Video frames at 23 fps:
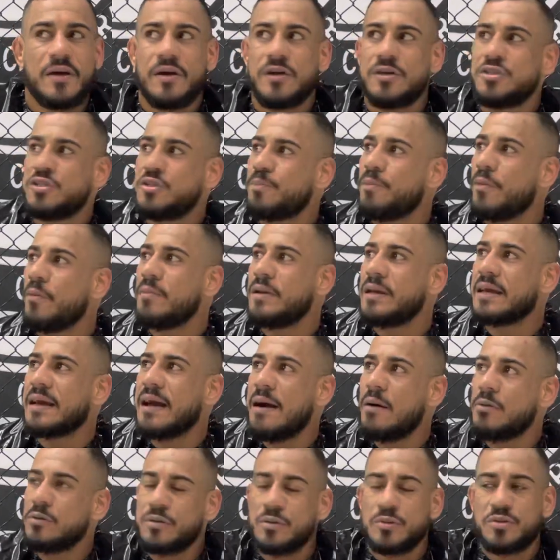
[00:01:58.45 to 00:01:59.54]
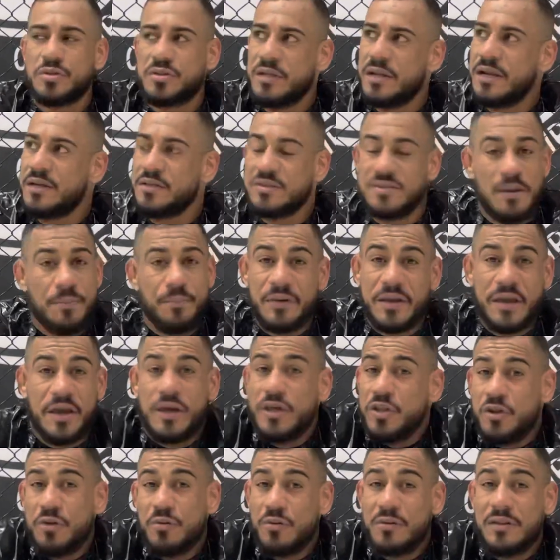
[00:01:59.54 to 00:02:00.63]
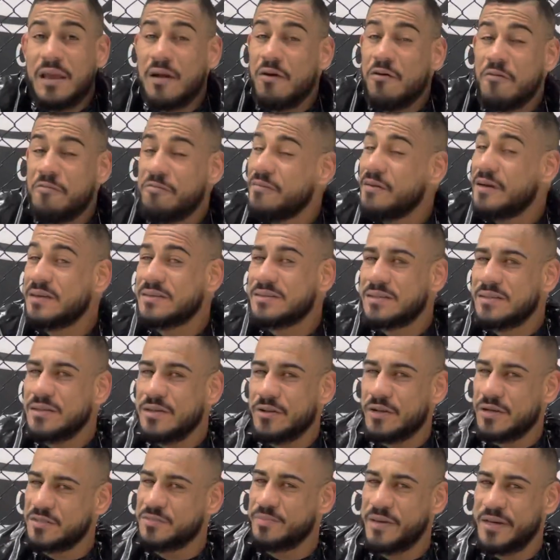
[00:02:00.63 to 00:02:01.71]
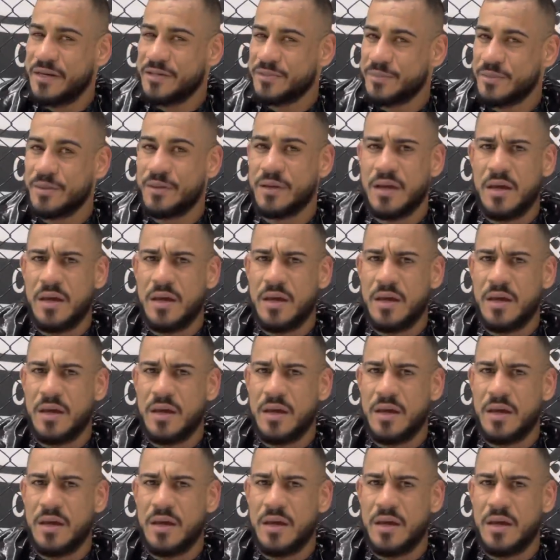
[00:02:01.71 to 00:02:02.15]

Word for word: de publicar os teus treinos é porque a gente não tem confiança em nós mesmos.